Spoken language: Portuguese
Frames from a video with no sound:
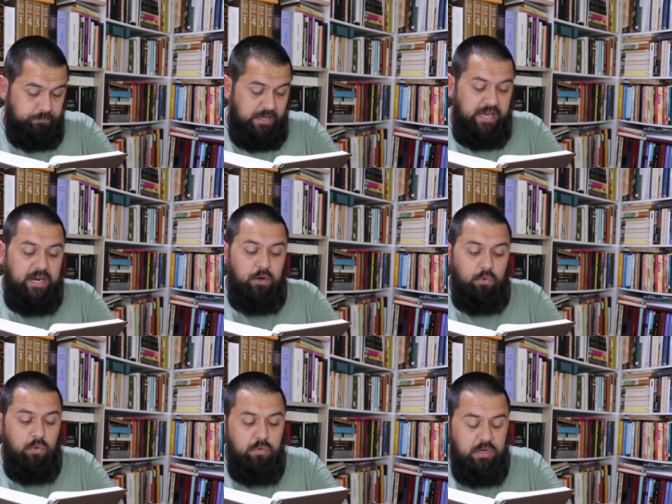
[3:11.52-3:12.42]
Era
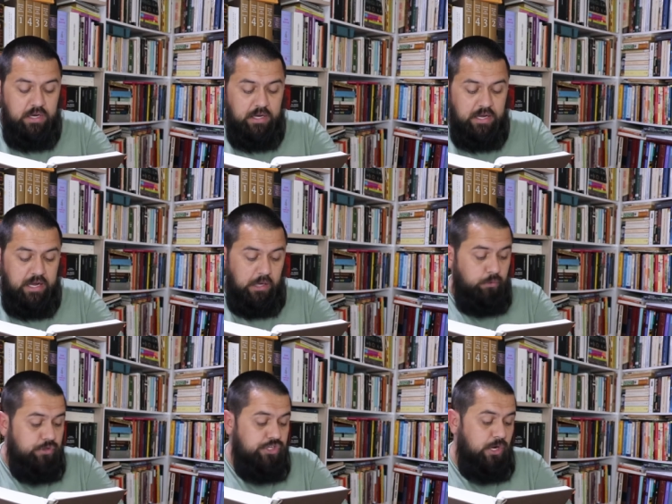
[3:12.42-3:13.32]
longa,
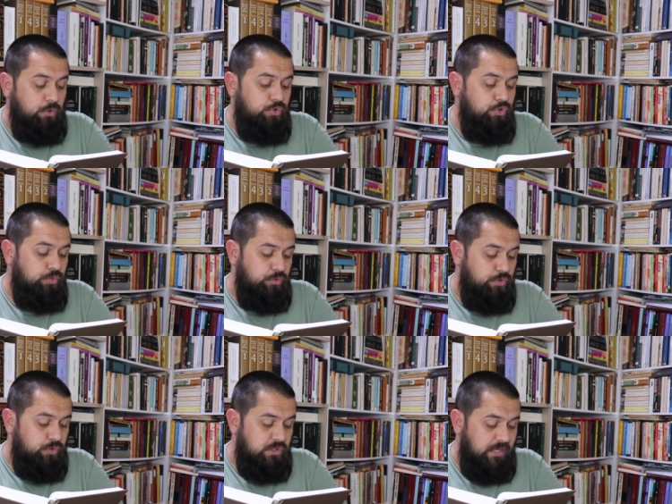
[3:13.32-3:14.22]
aludia aos últimos
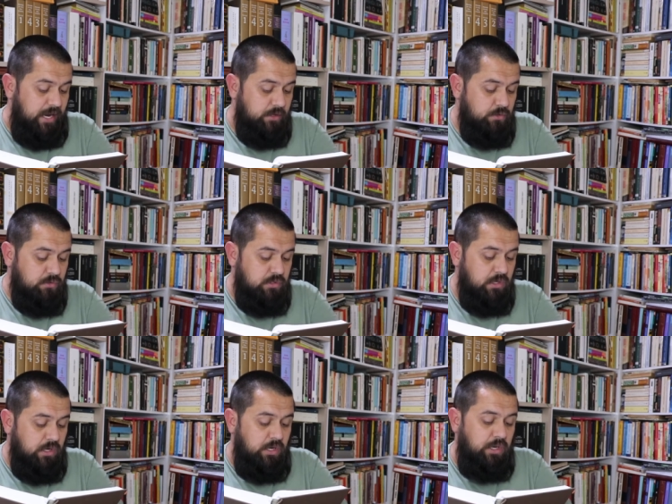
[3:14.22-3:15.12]
sucessos
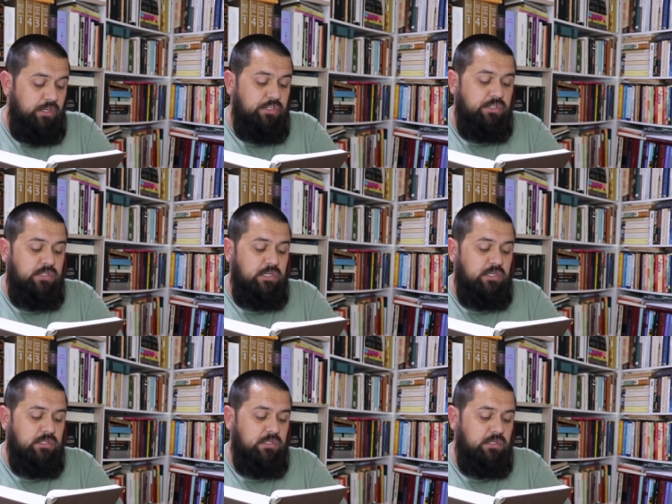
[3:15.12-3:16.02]
e,
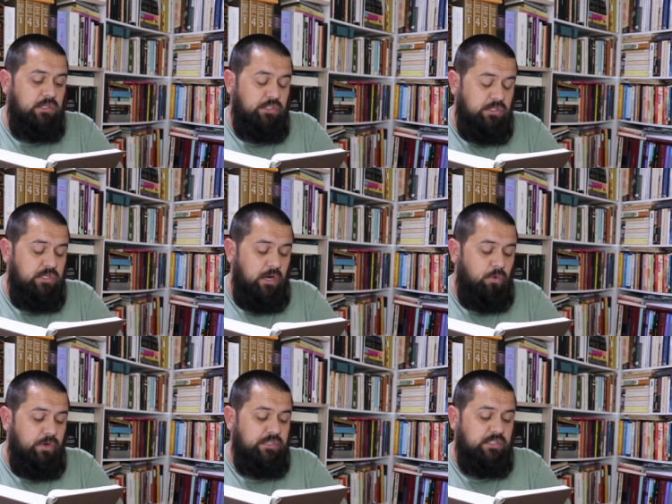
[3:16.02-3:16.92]
dizia e dizia
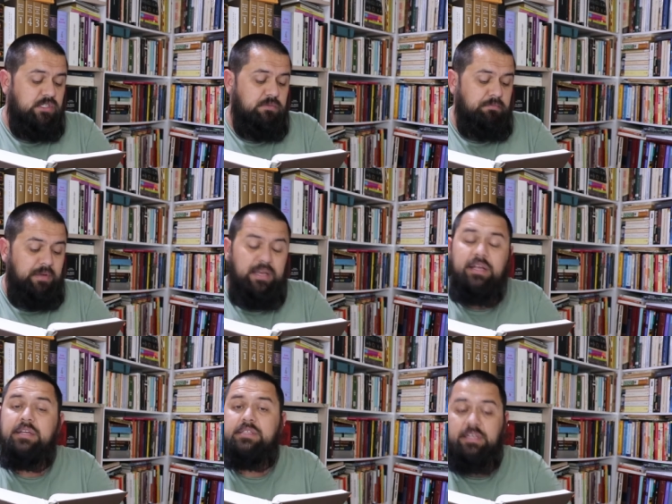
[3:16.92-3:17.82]
coisas
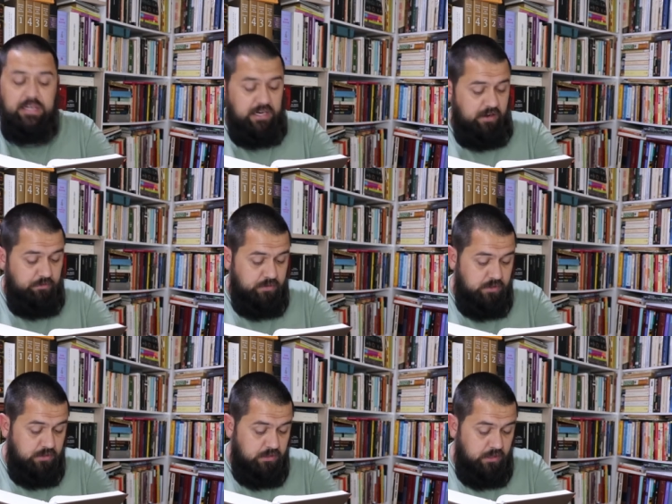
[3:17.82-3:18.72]
meigas e
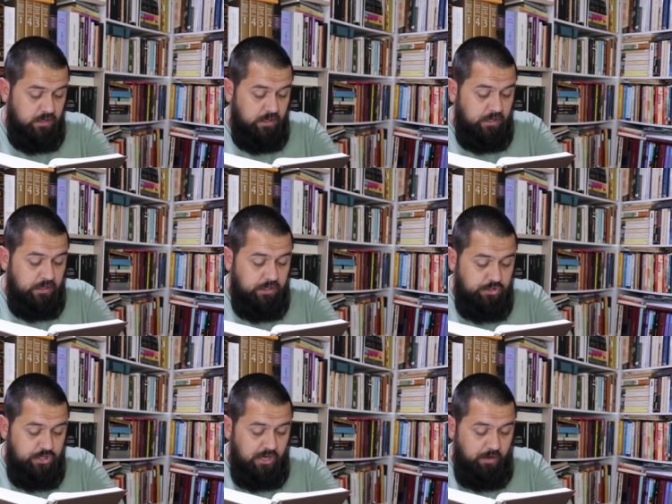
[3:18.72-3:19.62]
graves.
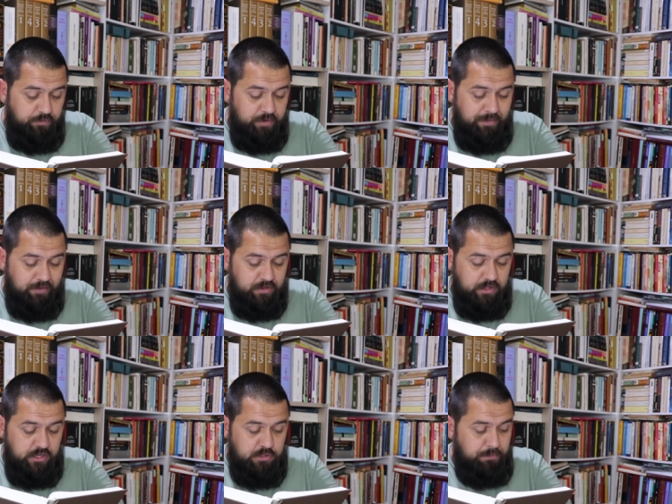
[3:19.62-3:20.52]
Quintilha afirmava
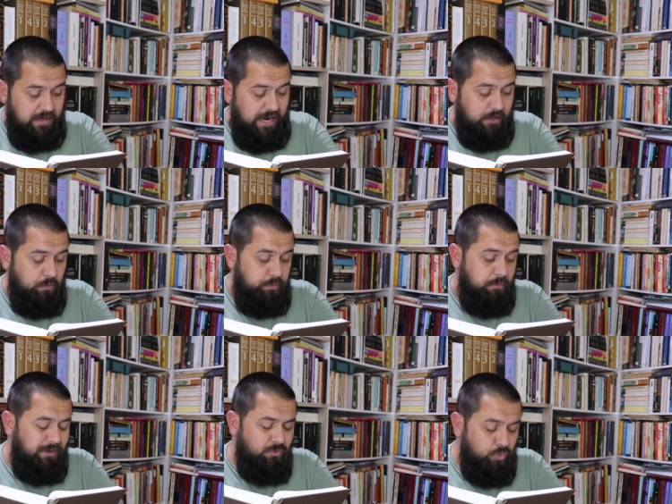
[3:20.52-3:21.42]
ter esperado por
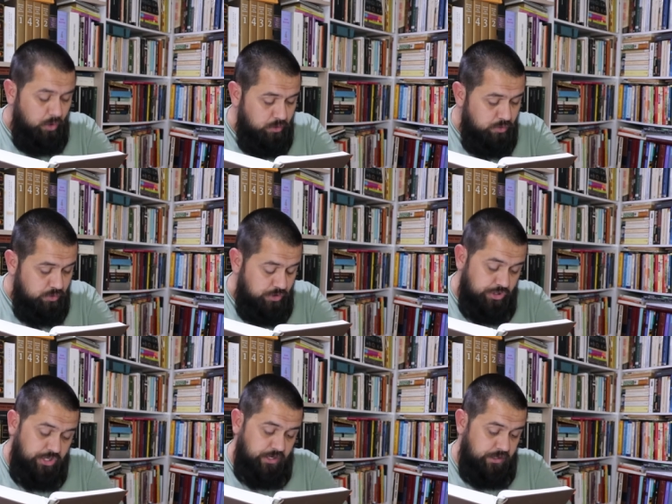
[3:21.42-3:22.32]
mim todos os
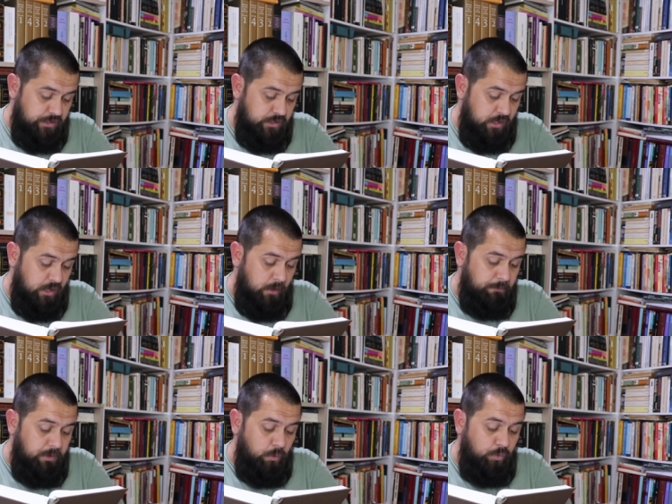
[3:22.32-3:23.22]
dias,
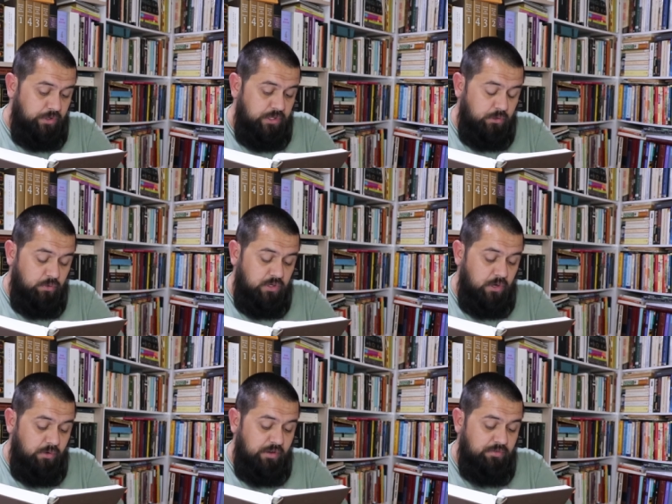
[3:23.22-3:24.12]
não cuidando que
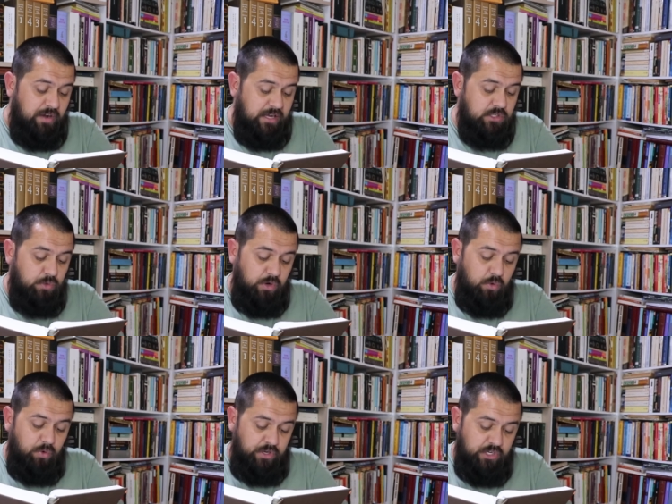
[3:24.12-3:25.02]
eu levasse o
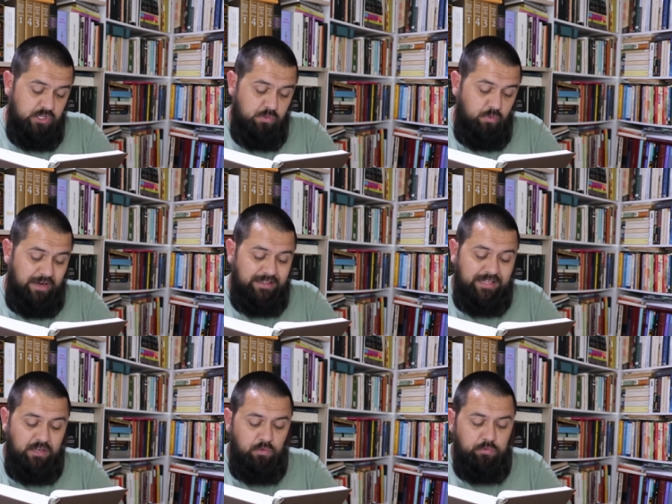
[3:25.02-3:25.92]
egoísmo
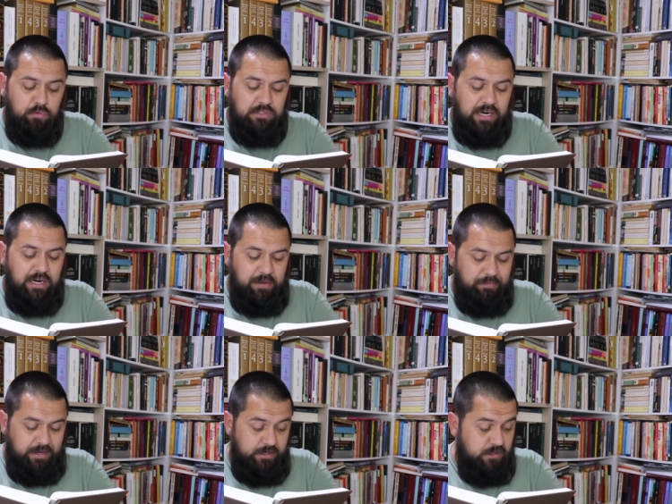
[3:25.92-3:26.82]
até não voltar lá
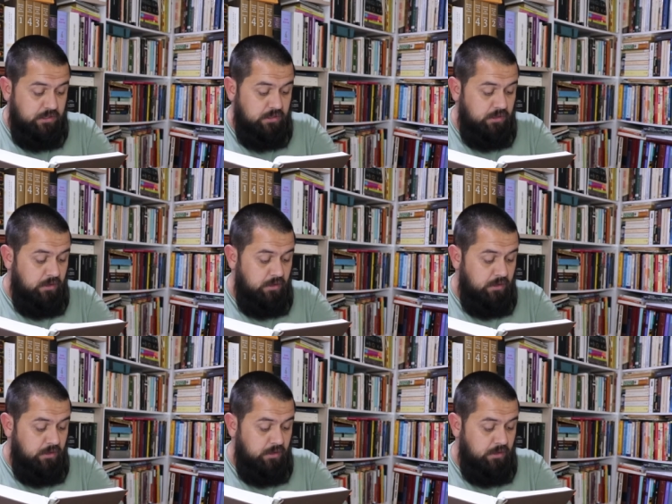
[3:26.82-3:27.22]
mais.